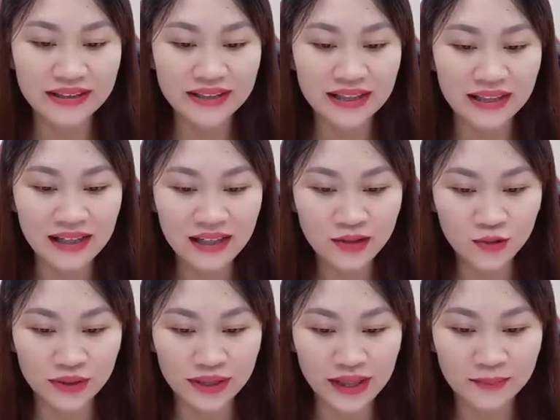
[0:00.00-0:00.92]
chính là
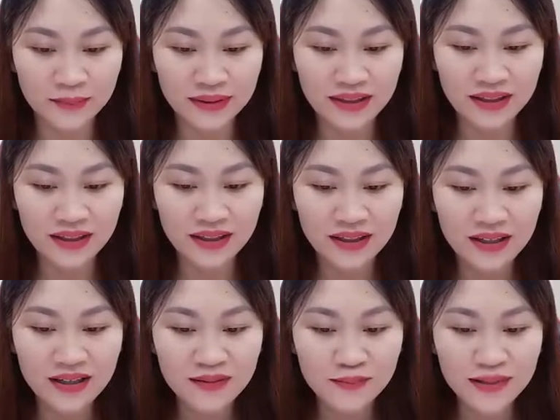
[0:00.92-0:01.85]
chủ tiệm.
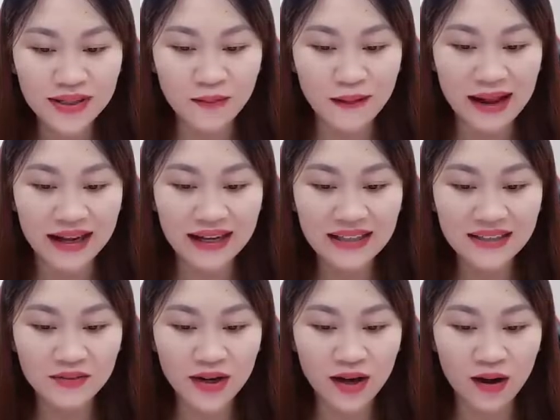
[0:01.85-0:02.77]
Bất quá ngay
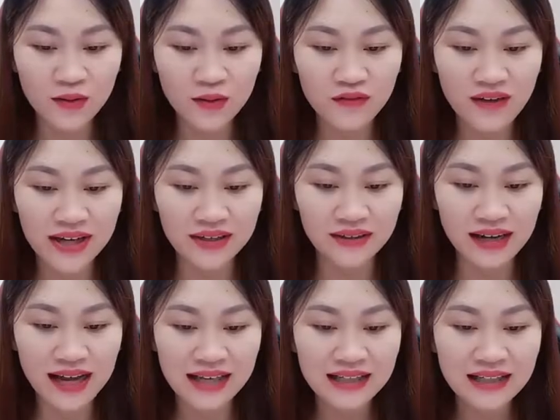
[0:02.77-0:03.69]
sau đó cô phản
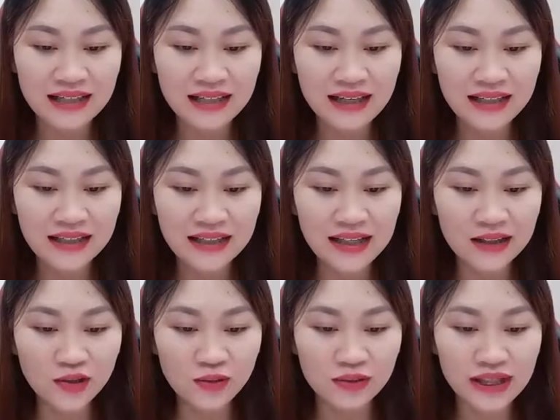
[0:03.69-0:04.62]
ứng lại, lại nghĩ
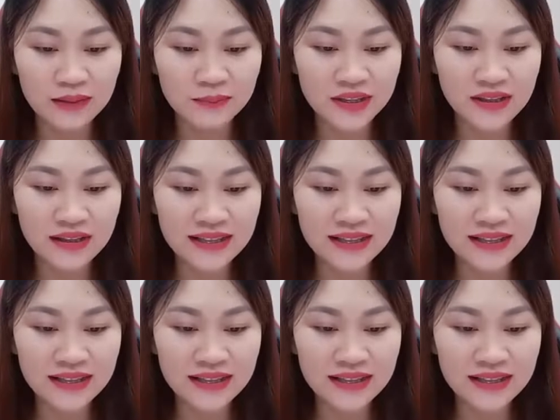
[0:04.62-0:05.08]
đến chủ tiệm chưa